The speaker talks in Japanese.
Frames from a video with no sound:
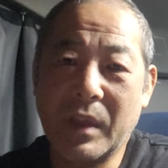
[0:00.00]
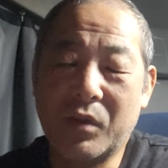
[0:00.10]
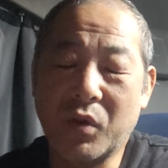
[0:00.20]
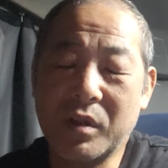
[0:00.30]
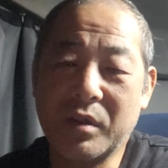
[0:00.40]

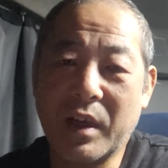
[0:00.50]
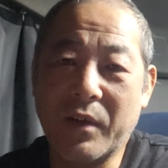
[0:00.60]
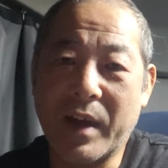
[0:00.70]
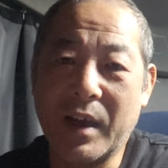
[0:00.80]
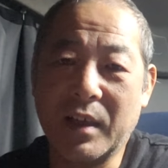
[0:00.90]
そいつら
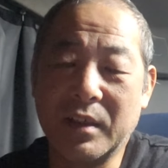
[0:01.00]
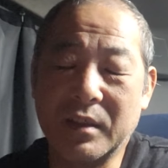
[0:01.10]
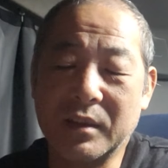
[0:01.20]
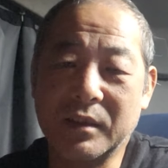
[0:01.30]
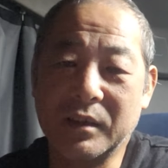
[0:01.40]

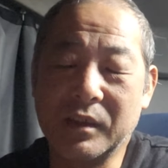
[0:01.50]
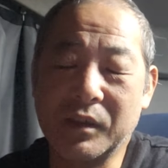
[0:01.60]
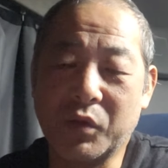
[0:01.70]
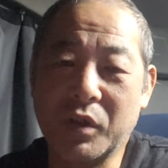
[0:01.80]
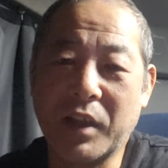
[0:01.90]
は
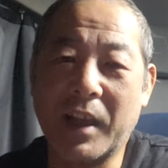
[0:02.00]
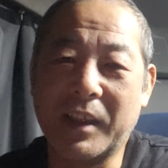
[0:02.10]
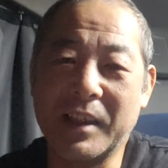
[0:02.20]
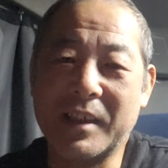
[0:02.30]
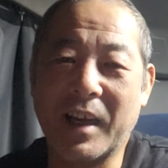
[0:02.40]
そいつらっ
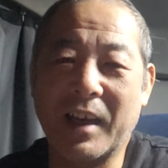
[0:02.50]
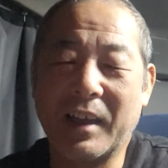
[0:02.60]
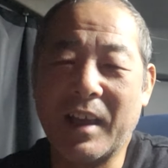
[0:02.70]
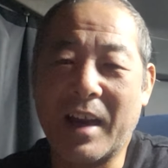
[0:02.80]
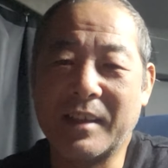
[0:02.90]
て言っちゃ
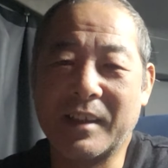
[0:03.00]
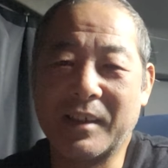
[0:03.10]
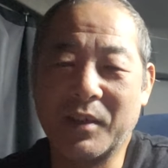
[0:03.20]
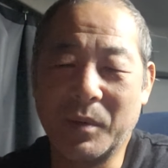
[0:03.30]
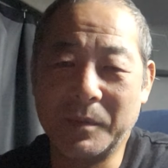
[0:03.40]
あれです
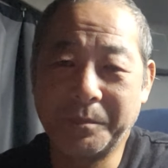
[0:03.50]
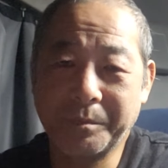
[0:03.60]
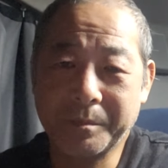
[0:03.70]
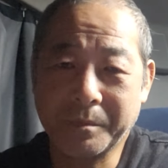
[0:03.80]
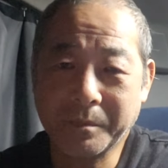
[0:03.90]
けど
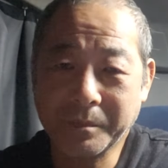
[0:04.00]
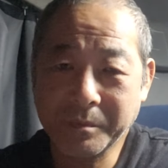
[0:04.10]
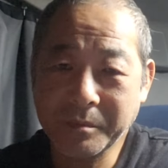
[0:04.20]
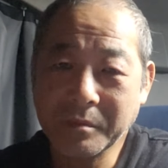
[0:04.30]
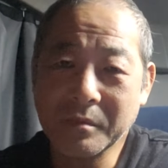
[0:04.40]

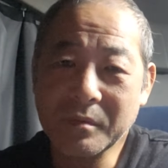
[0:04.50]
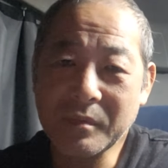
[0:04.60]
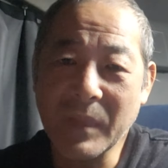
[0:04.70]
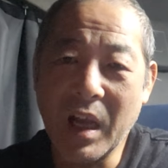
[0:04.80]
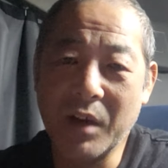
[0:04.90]

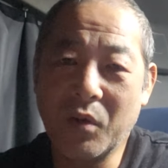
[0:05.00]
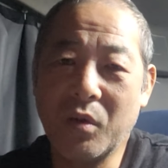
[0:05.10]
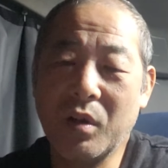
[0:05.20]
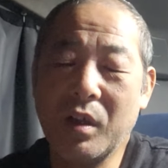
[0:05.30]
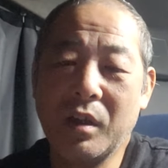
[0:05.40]
あ
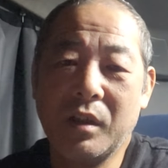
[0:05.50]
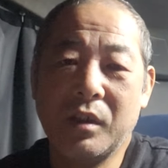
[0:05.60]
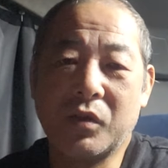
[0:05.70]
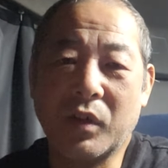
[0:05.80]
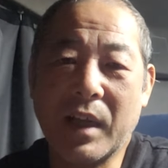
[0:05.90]
の
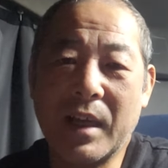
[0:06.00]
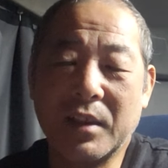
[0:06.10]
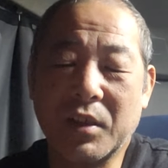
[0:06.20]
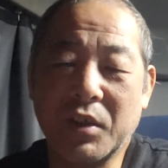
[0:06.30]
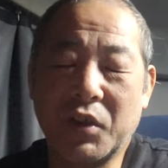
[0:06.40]
それが
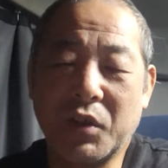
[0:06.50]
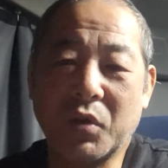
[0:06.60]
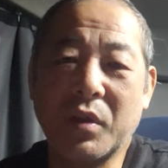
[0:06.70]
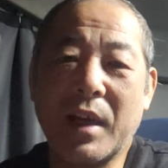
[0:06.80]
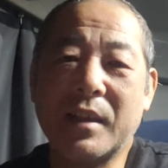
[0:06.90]
仕
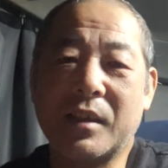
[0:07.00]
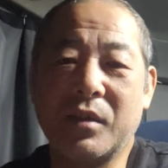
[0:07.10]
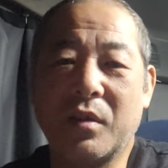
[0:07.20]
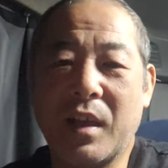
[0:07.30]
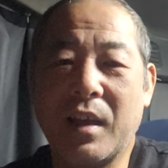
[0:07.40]
事なんで
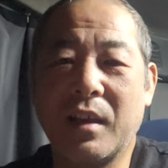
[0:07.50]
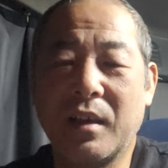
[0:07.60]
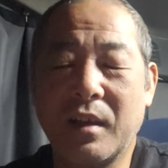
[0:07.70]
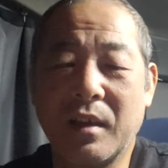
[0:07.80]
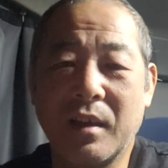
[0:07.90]
すよね
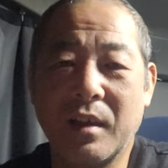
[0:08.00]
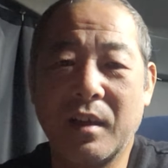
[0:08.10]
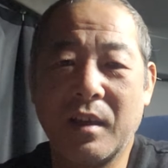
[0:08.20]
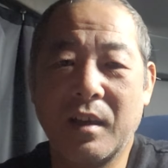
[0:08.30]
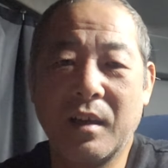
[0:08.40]

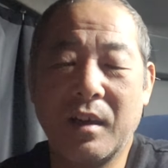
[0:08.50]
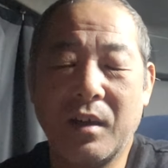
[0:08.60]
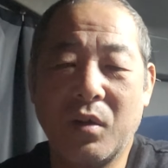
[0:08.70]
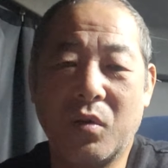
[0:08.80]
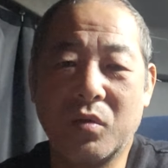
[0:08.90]

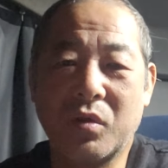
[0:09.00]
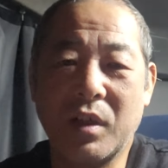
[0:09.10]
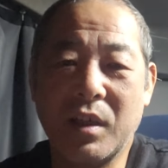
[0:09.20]
本当